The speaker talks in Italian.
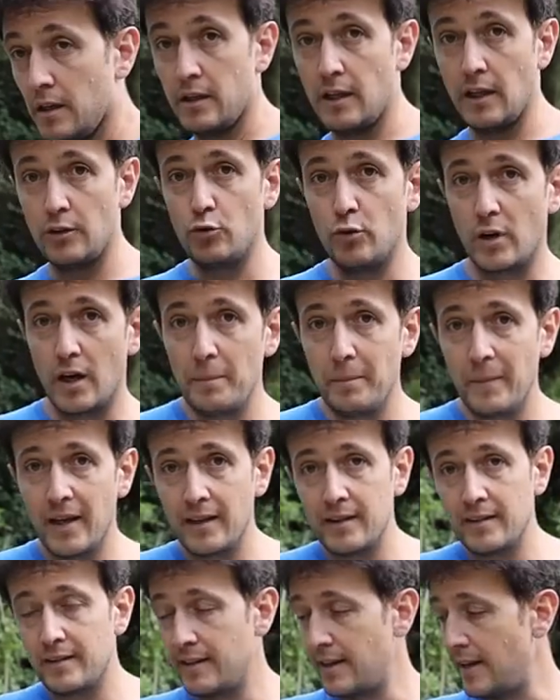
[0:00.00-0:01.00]

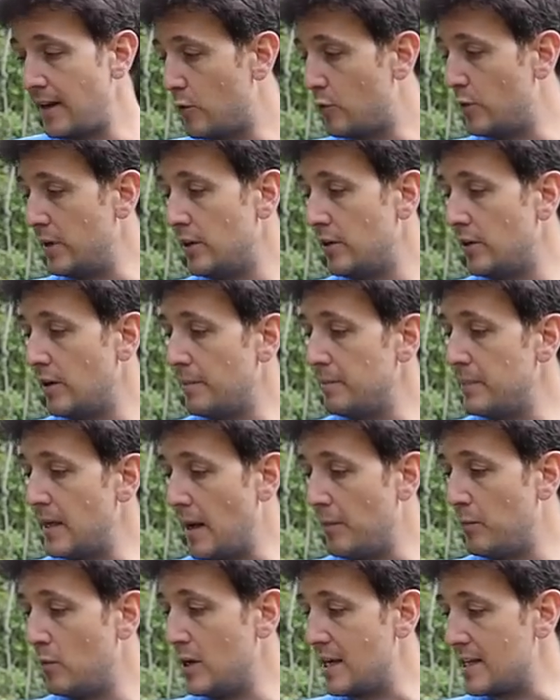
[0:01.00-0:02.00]
Naturalmente qui non
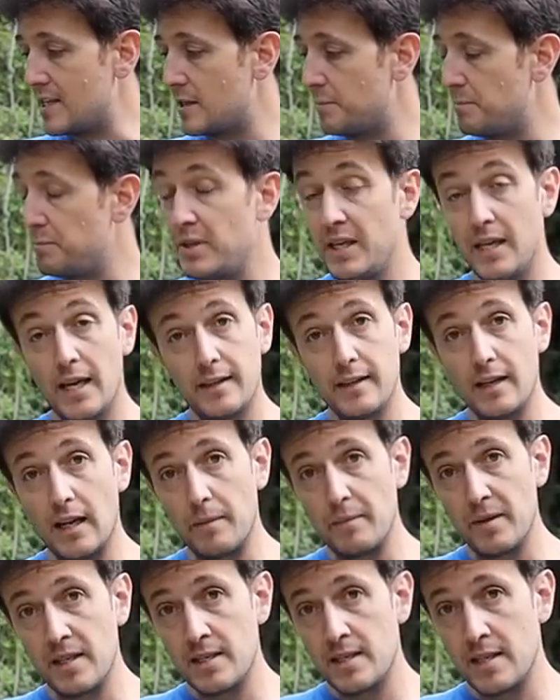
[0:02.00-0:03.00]
abbiamo la spia
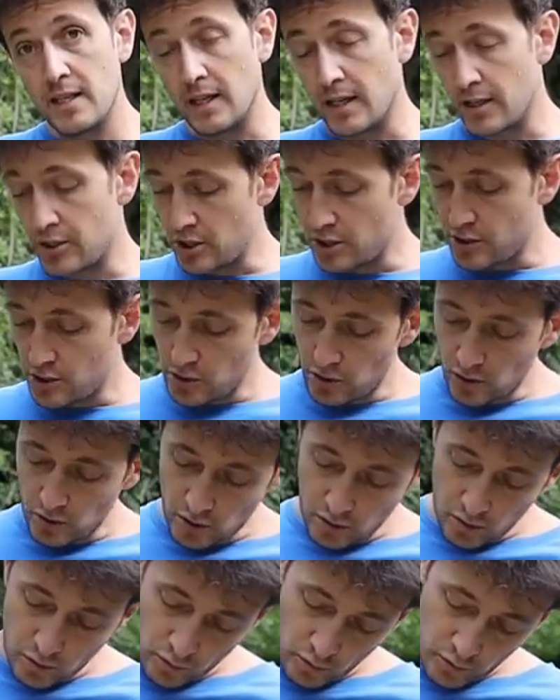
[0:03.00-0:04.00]
della benzina, c'è
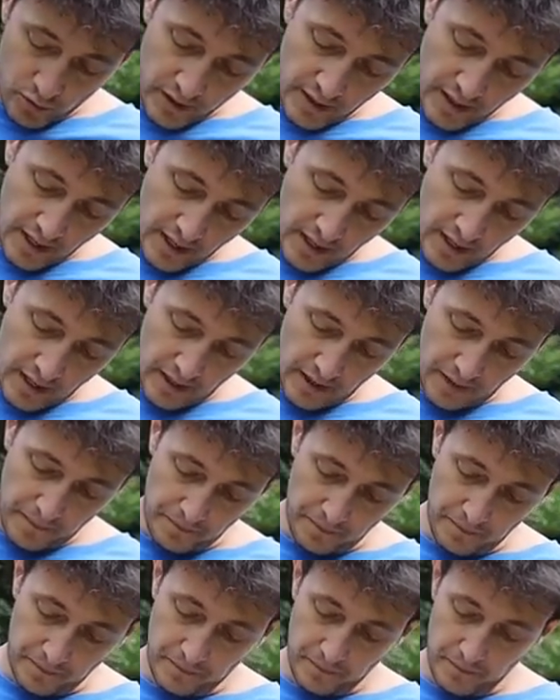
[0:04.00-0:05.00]
solo un ehm,